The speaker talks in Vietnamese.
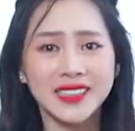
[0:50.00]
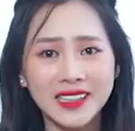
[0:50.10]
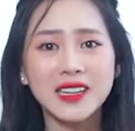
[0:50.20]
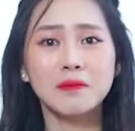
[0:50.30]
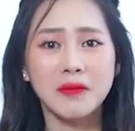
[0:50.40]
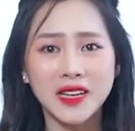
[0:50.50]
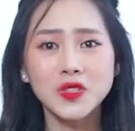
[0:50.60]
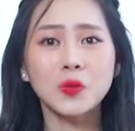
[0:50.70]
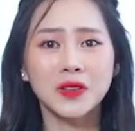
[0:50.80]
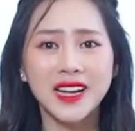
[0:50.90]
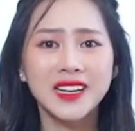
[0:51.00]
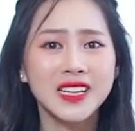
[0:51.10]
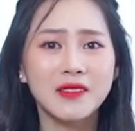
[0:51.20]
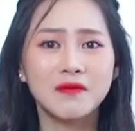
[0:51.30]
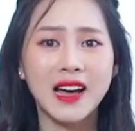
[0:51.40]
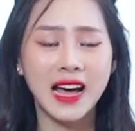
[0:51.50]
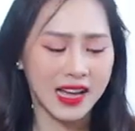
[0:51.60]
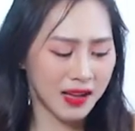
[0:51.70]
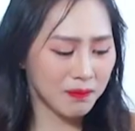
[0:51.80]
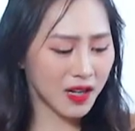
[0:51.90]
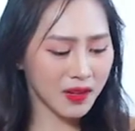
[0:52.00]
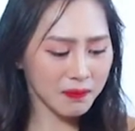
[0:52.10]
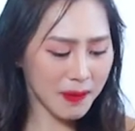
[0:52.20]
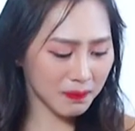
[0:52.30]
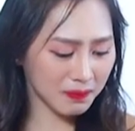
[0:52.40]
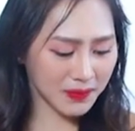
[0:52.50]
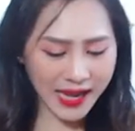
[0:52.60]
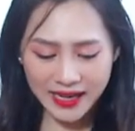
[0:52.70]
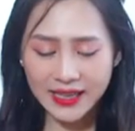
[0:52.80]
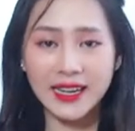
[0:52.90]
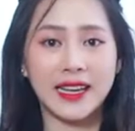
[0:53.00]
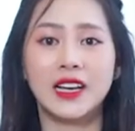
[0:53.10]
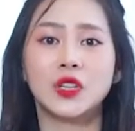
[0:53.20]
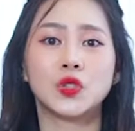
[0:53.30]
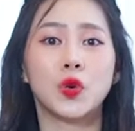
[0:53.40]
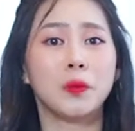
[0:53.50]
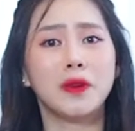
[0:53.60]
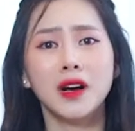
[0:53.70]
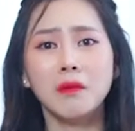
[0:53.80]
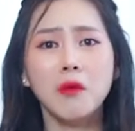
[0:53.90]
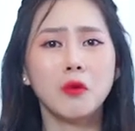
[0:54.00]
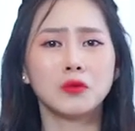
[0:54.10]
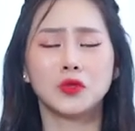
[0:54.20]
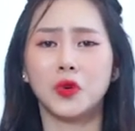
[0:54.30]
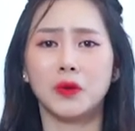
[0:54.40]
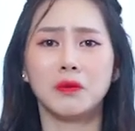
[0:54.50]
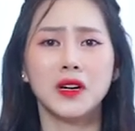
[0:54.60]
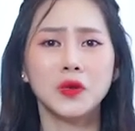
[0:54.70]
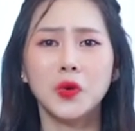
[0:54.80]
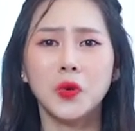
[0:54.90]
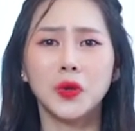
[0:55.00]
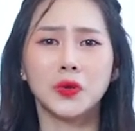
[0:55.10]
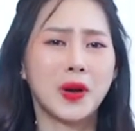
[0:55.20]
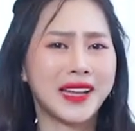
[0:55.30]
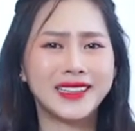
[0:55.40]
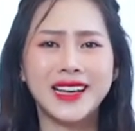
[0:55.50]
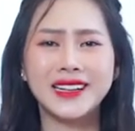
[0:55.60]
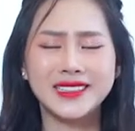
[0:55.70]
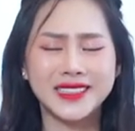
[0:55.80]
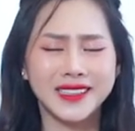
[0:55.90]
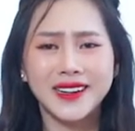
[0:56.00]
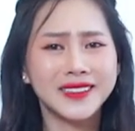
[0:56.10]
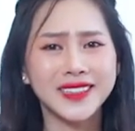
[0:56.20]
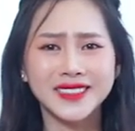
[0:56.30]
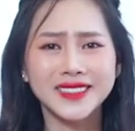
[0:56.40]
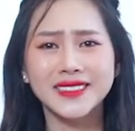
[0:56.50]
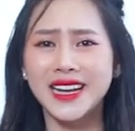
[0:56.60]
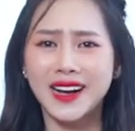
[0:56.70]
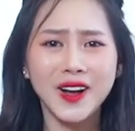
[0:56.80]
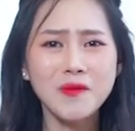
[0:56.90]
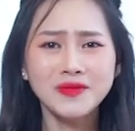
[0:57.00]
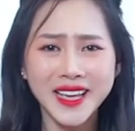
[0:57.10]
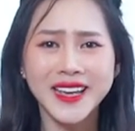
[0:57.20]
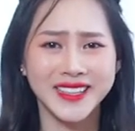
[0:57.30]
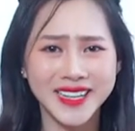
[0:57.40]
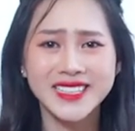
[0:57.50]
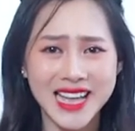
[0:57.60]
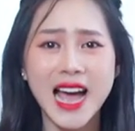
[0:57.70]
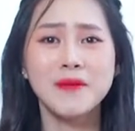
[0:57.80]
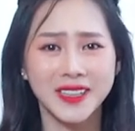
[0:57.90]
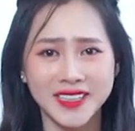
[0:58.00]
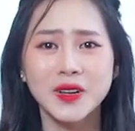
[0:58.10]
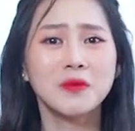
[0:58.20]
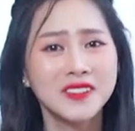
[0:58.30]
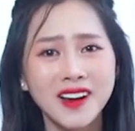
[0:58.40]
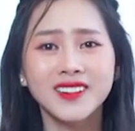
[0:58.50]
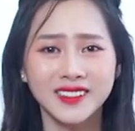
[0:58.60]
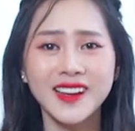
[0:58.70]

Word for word: tăng lên mấy chục cân liền. Và mỡ bắp tay này, rồi mỡ bụng, rồi mỡ đùi toàn thân. Trời ơi, thực sự là không thể nhận ra mình ở trong gương nữa